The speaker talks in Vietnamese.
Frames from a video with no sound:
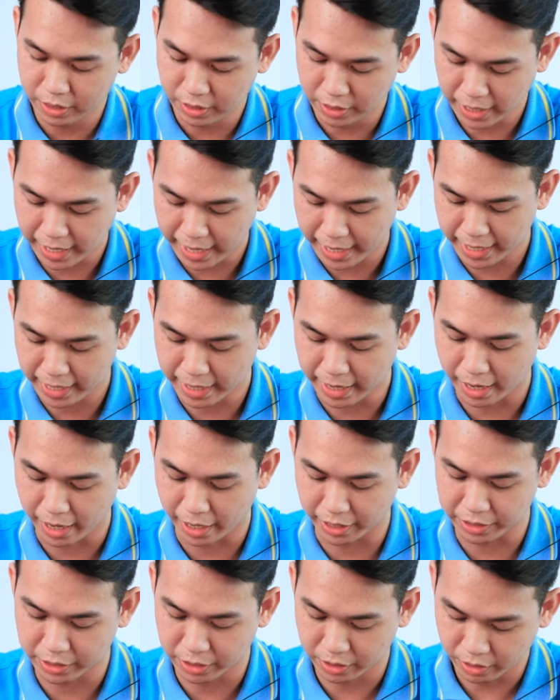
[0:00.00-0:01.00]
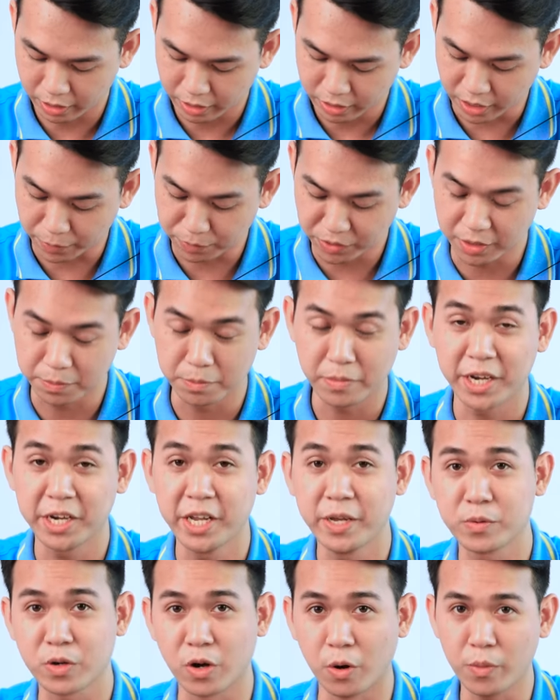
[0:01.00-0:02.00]
thứ hai là tầm nhìn ban
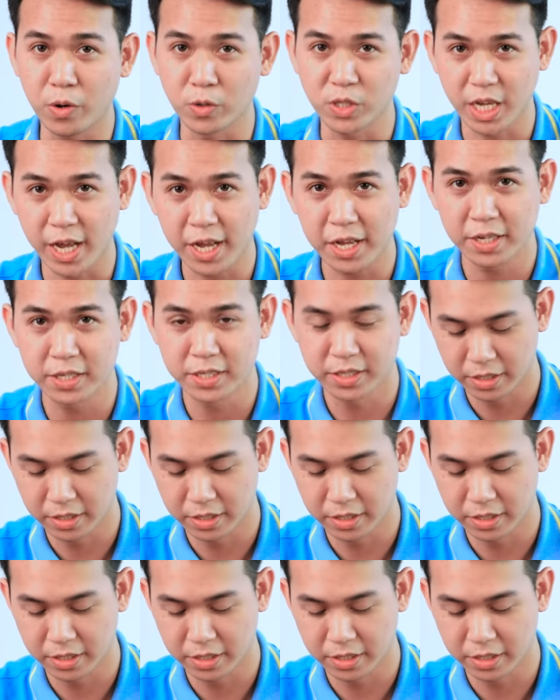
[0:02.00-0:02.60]
đêm có màu sắc